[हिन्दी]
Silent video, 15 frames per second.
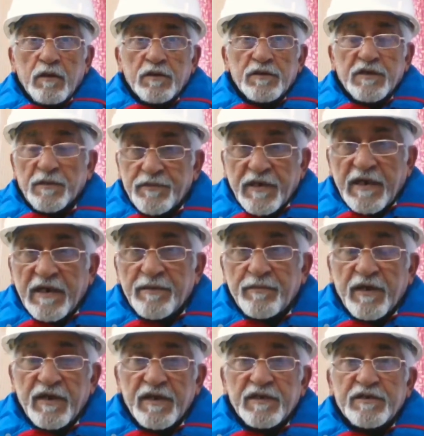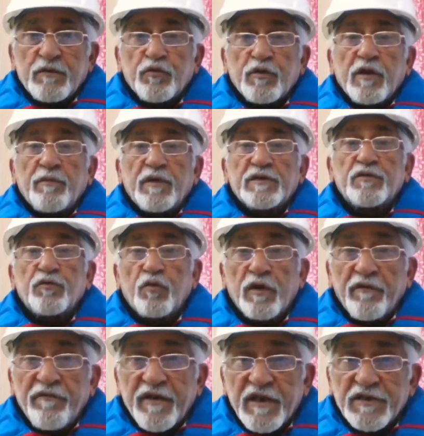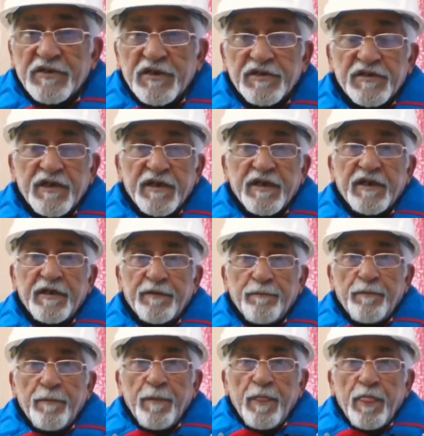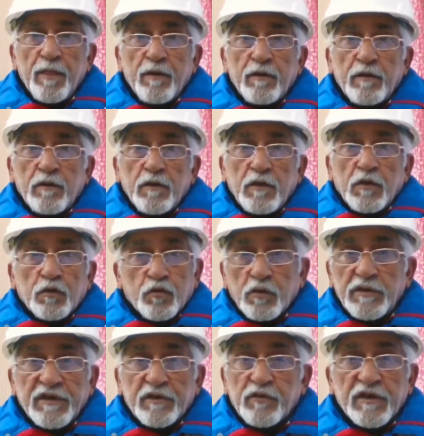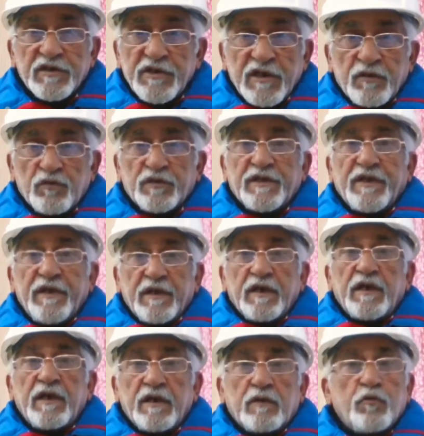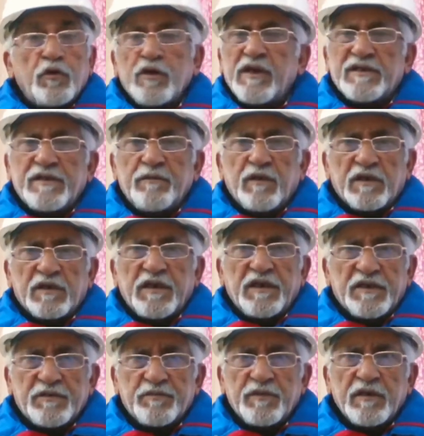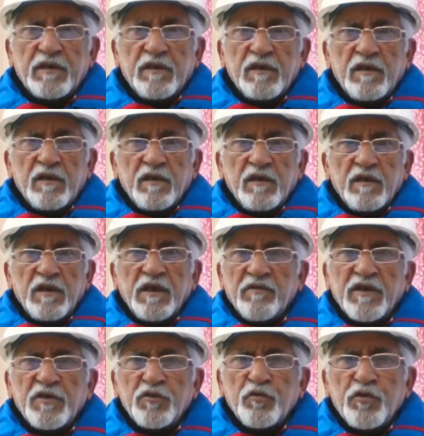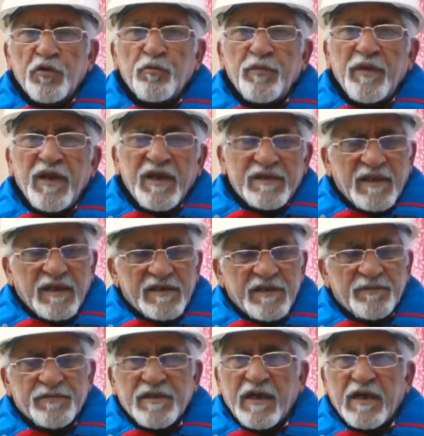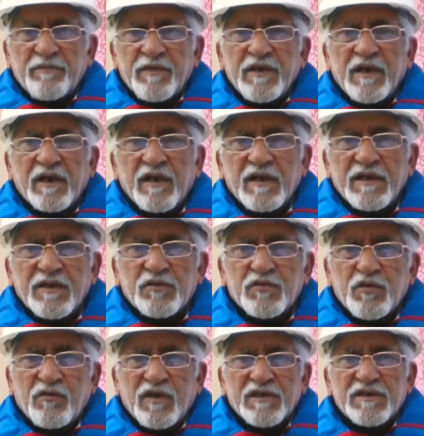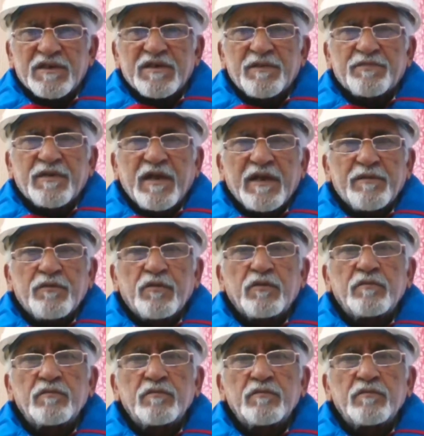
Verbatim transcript: सब्सक्राइब करने से उनके पास नोटिफिकेशन आएंगे तो ये तो एक जेनवन तरीका है कोई ऐसी बात नहीं इसमें इवन यूट्यूब भी लिखता है सब्सक्राइब भाई हटा दे उसको वहाँ से सब्सक्राइब